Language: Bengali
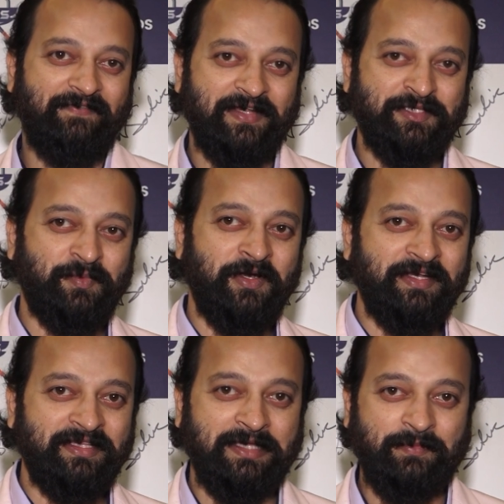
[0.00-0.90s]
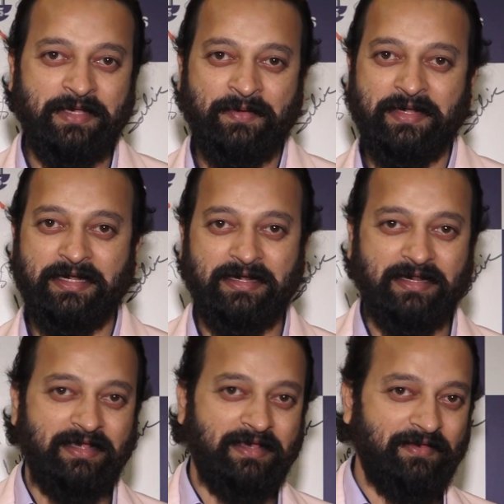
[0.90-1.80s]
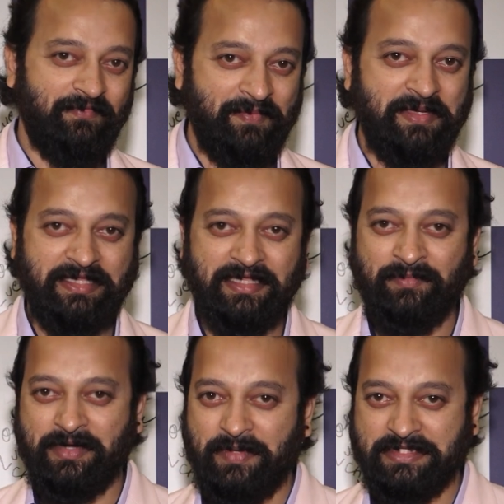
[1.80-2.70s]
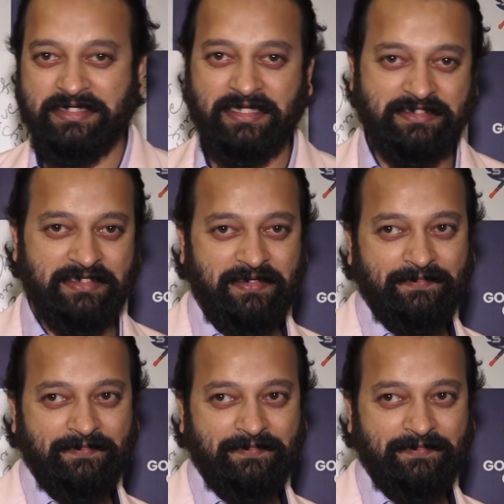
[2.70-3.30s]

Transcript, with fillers: ফ্রেশ প্রায়োরিটি থাকবে আমার ফ্যামিলি আমার বাচ্চা কাচ্চা